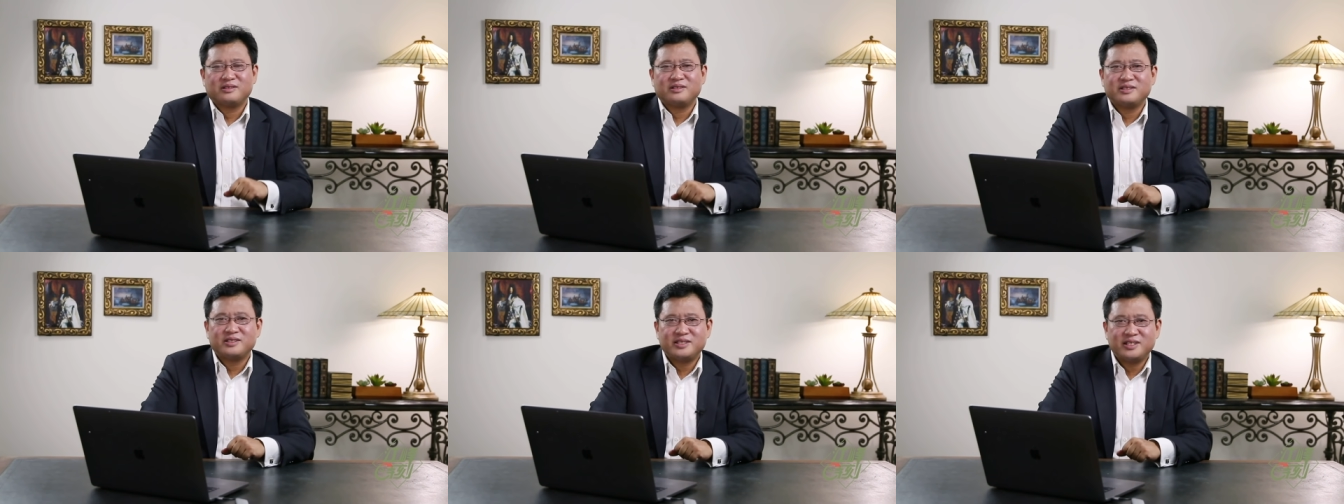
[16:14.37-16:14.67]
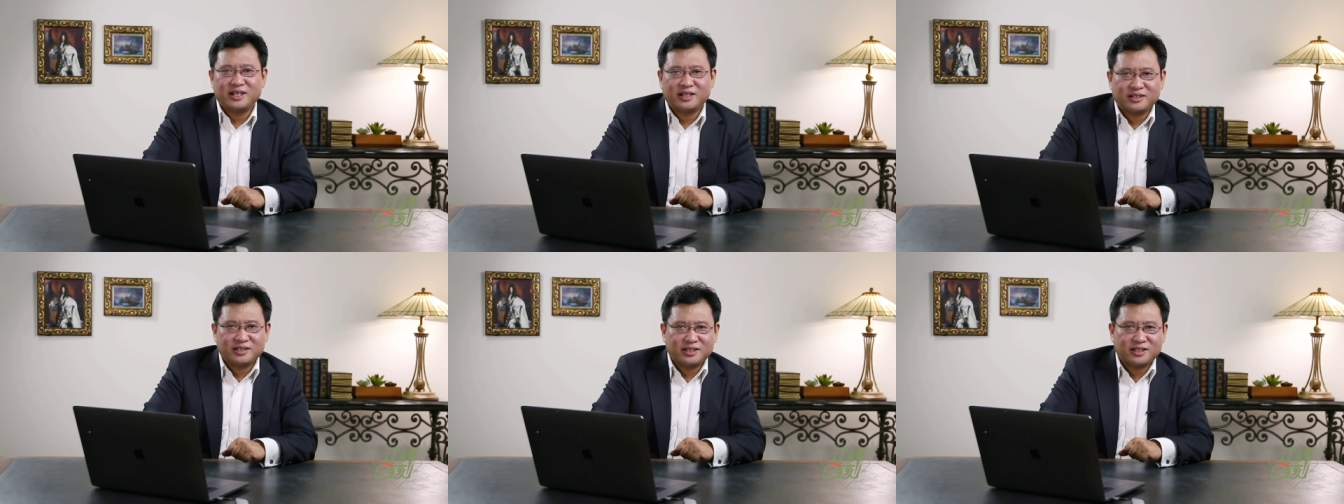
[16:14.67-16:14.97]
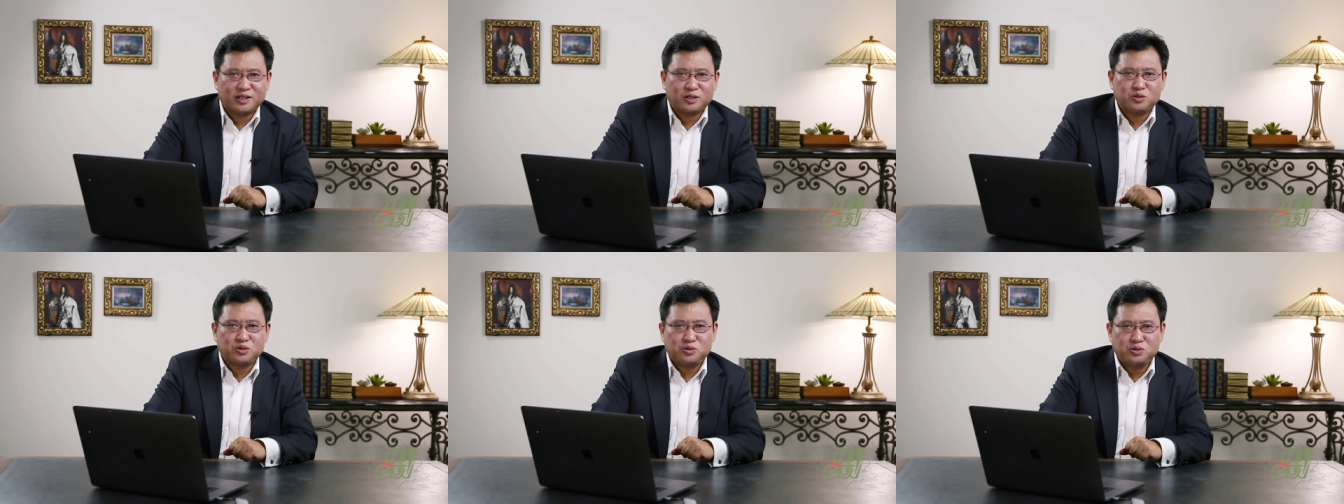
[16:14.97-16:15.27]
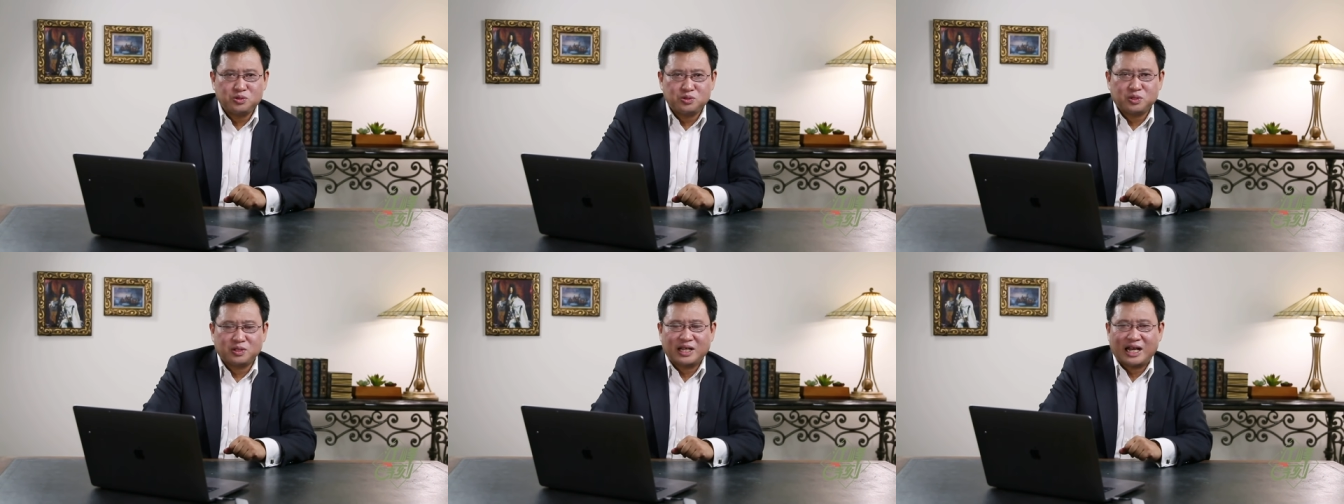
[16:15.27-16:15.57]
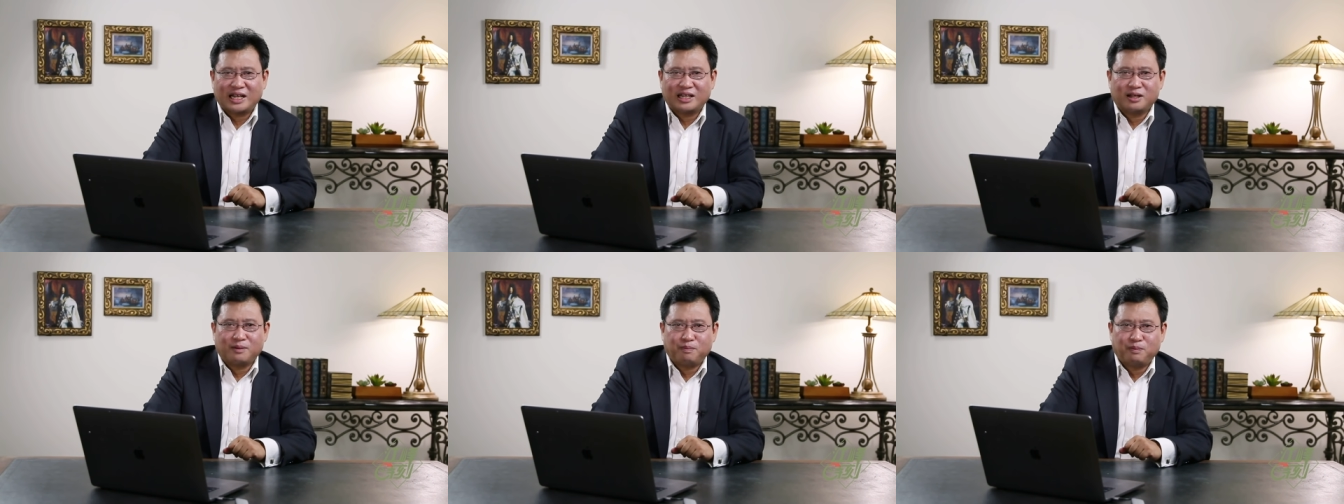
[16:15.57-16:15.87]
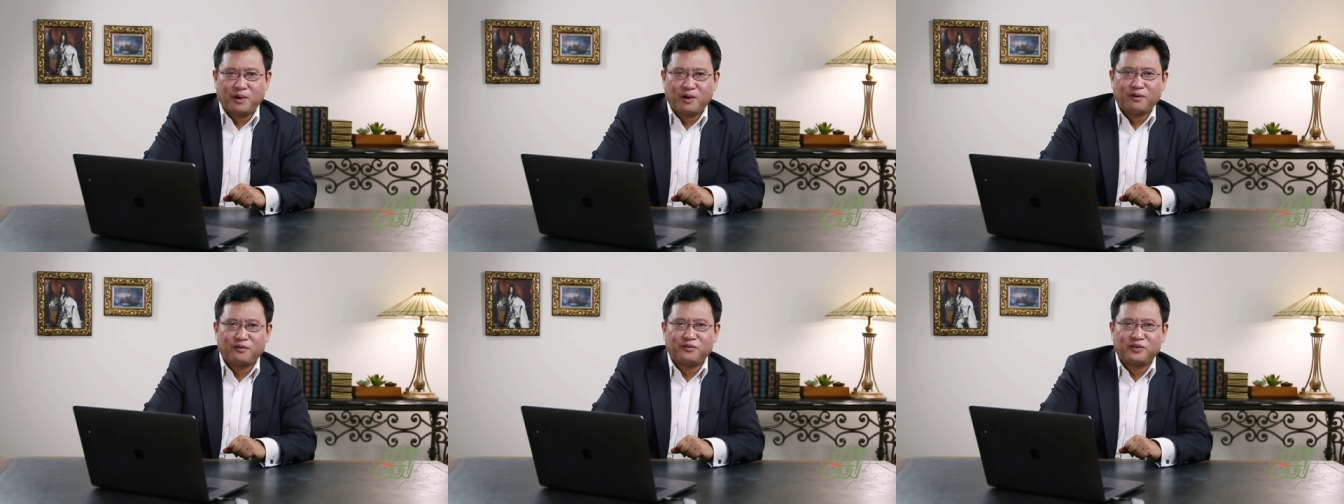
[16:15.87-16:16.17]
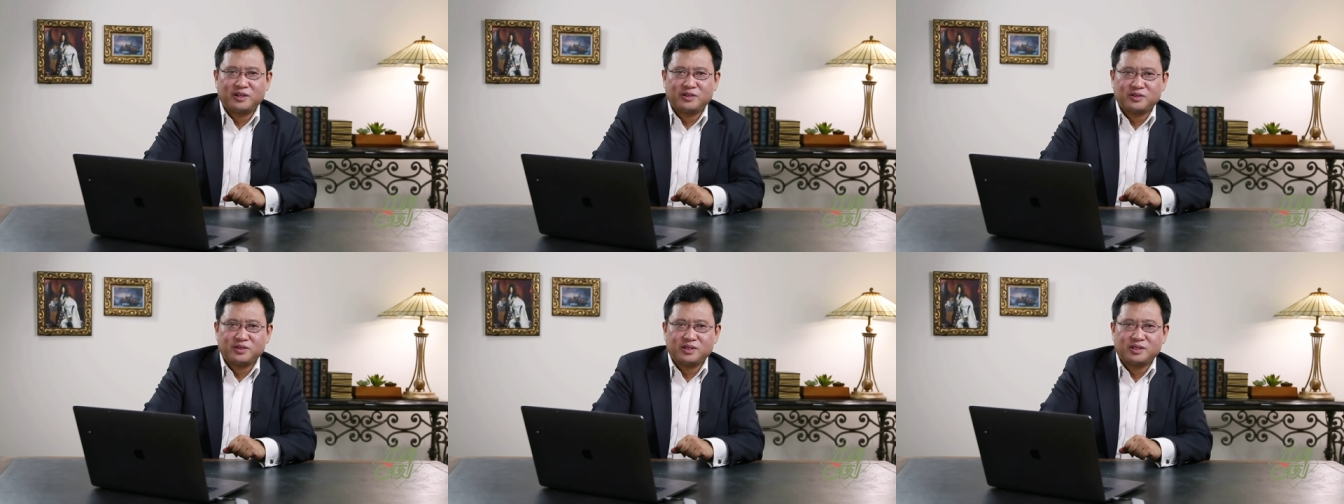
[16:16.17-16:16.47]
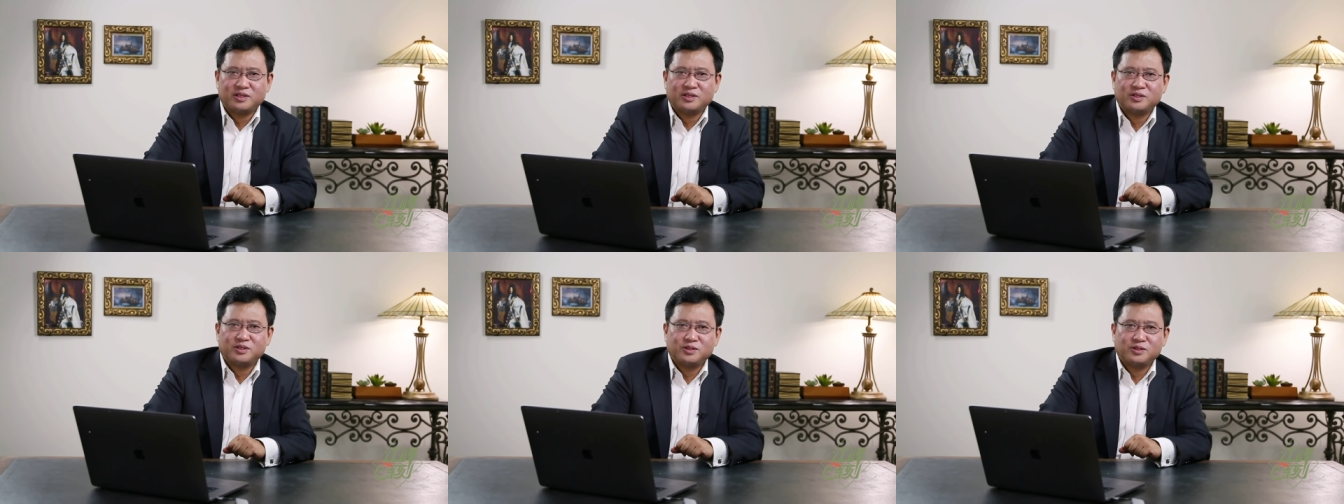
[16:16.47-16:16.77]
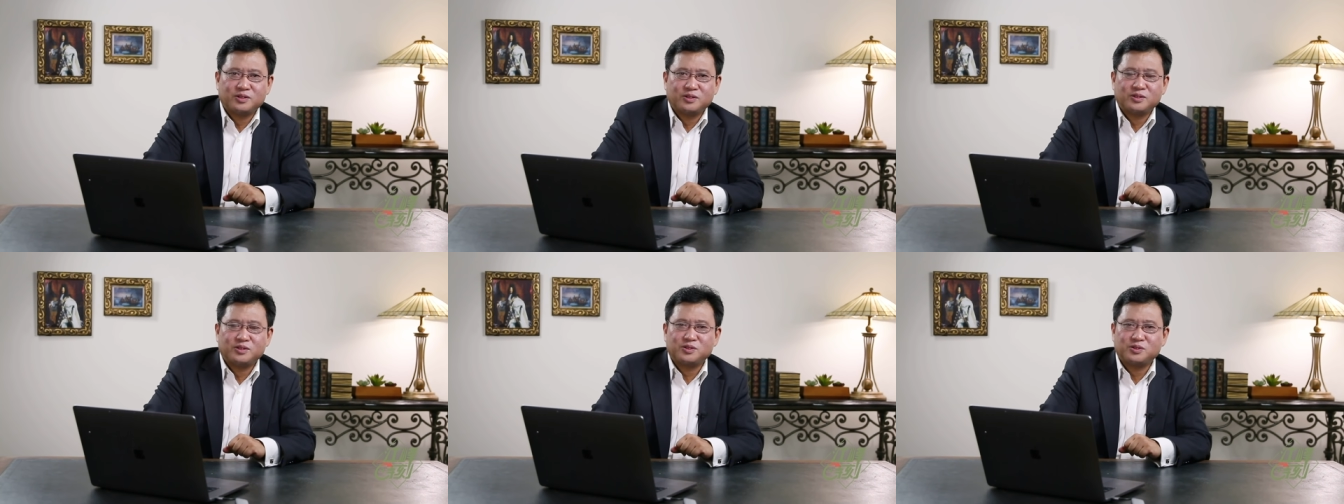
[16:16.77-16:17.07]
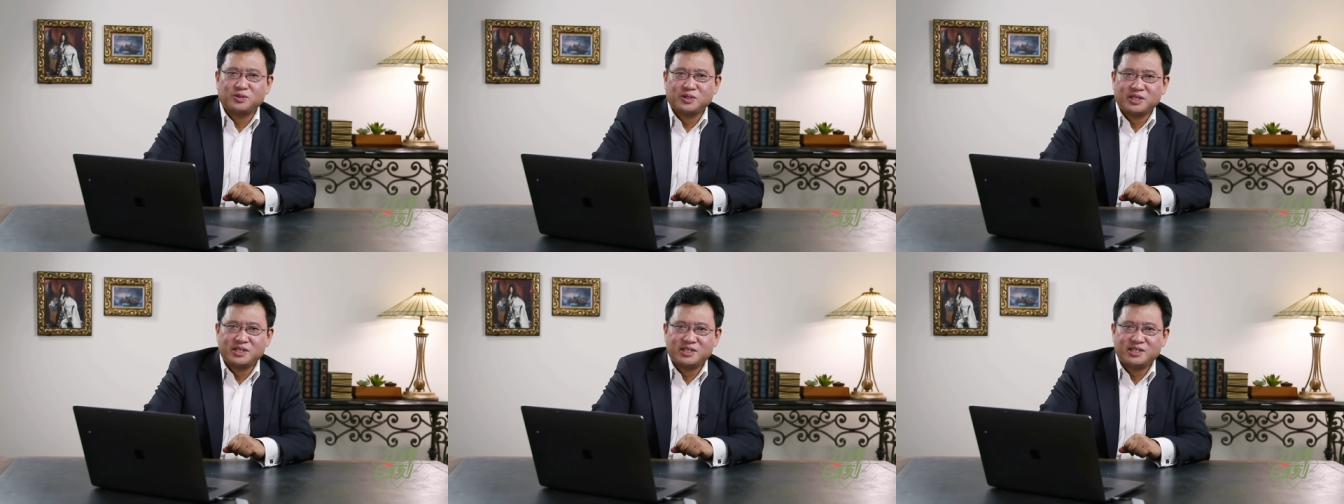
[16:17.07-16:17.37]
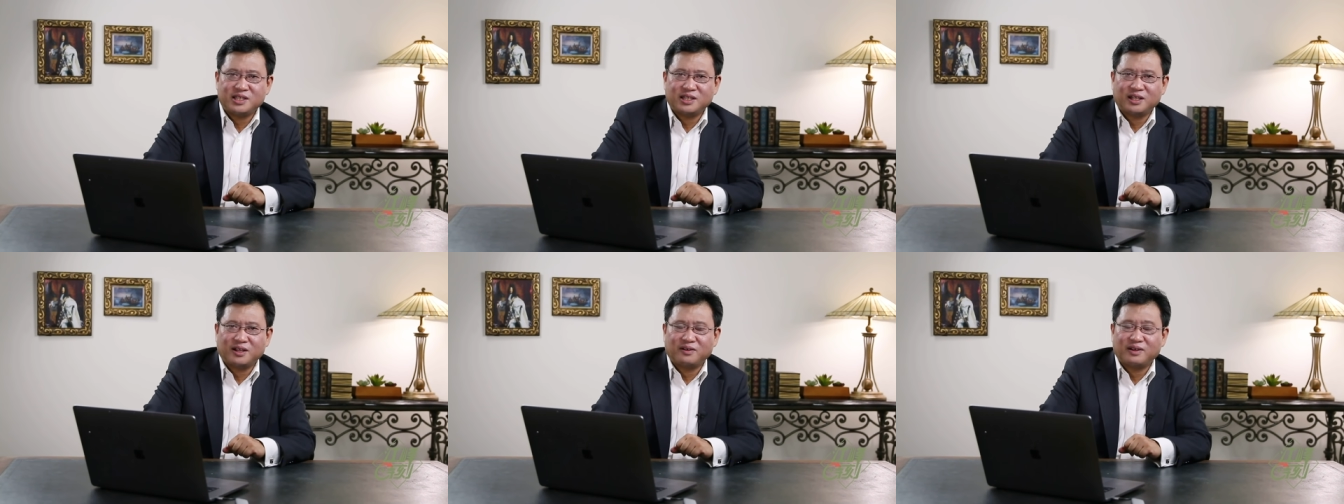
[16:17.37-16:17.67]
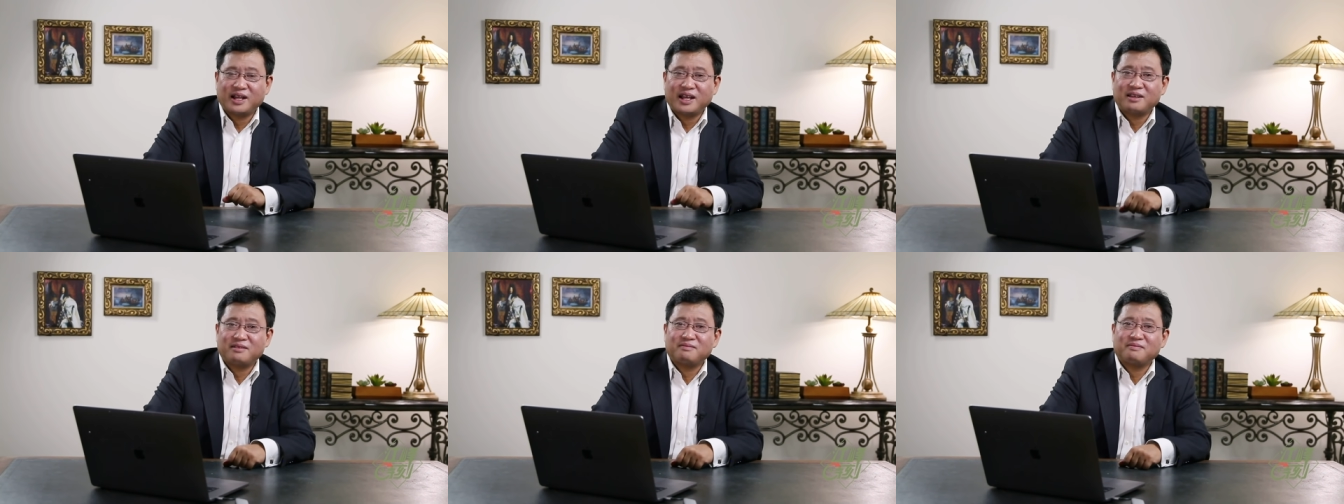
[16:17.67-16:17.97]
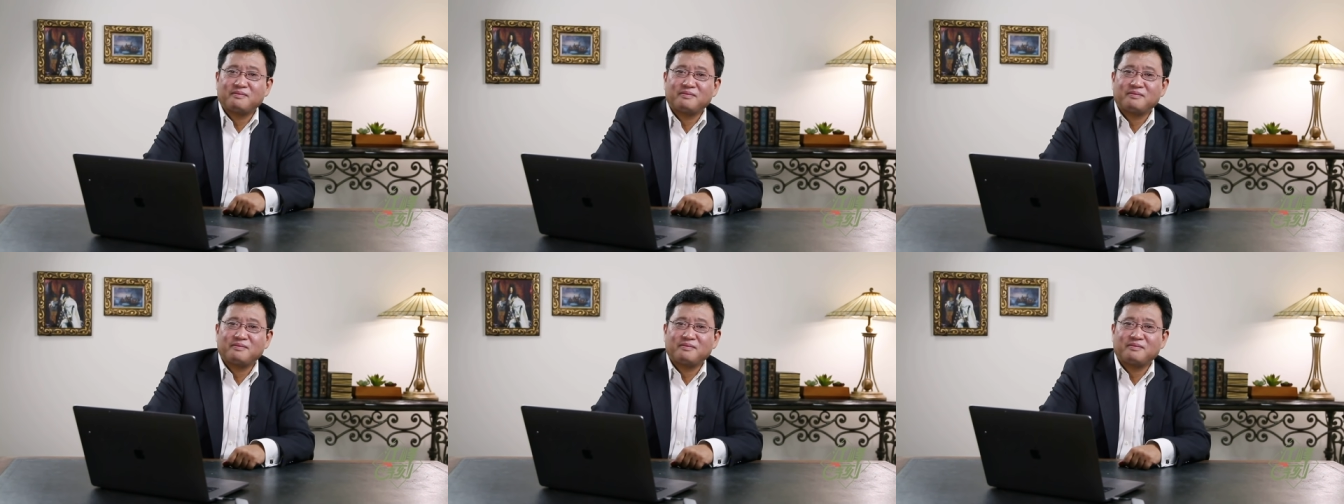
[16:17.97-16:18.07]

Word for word: 象征着巨大的暴风雨随即到来。